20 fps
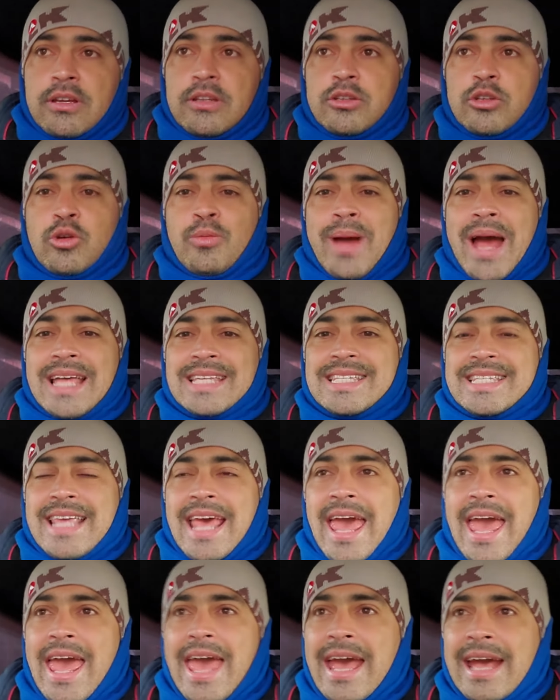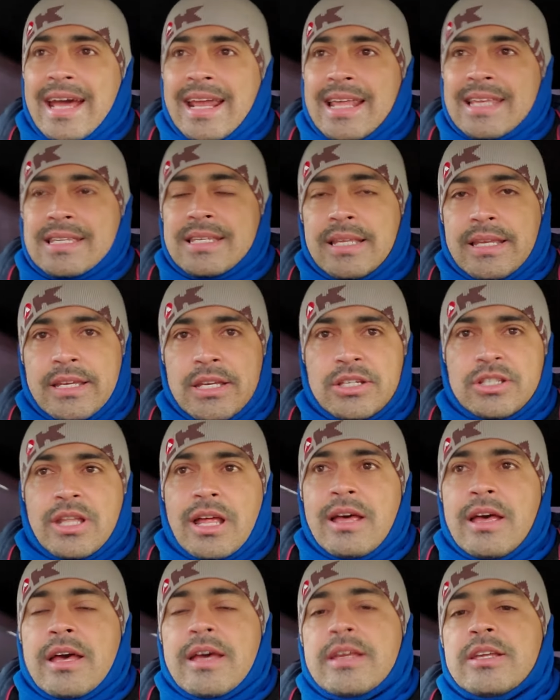de umas regras
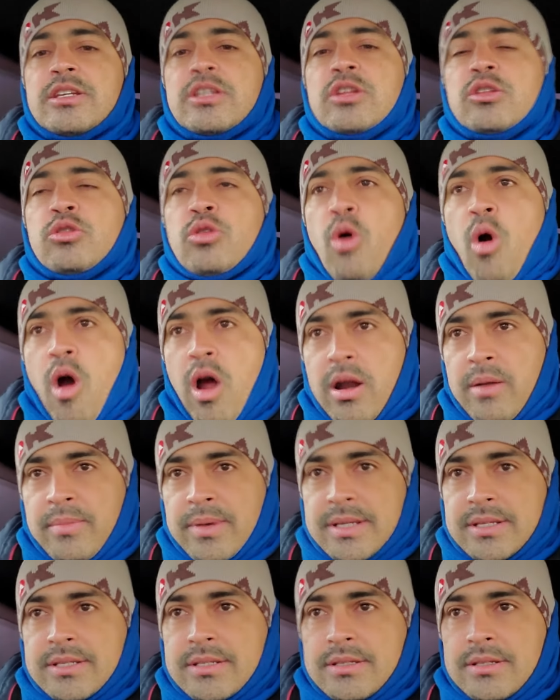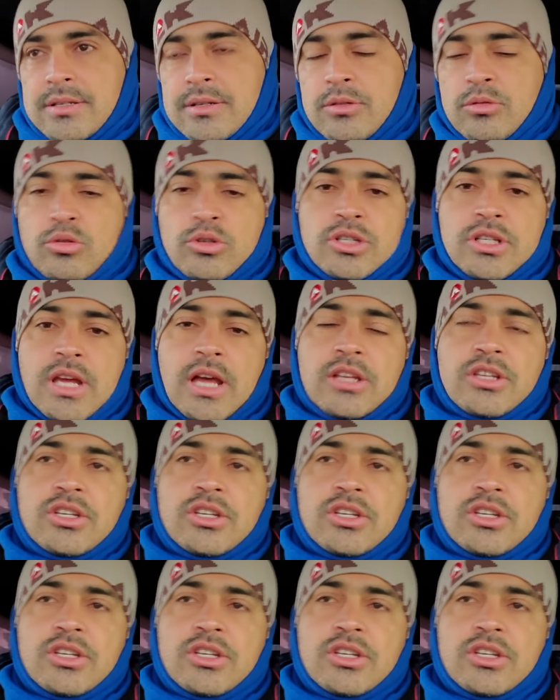rígidas, de normas do dia a